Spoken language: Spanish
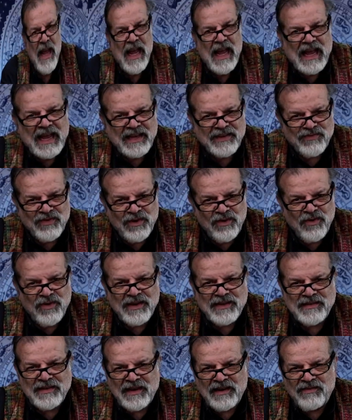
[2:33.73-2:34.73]
Eso es lo
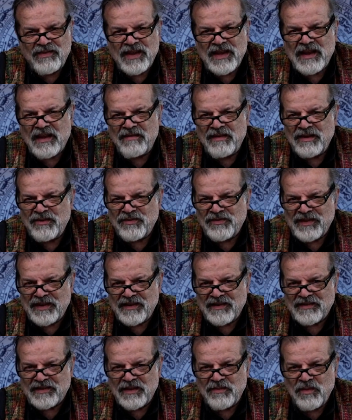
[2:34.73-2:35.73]
que significa Venus en
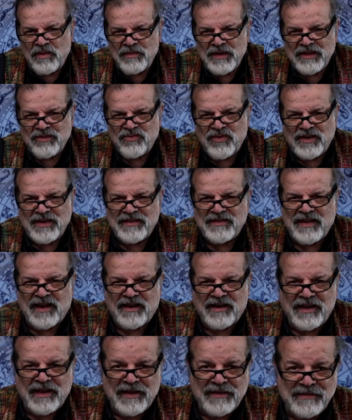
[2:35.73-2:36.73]
este momento, en esa
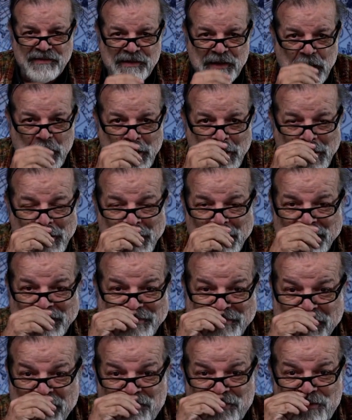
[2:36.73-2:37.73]
regencia.
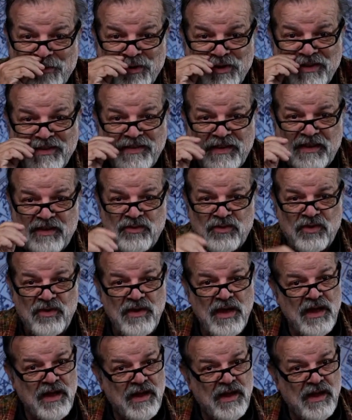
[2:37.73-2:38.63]
Está favoreciendo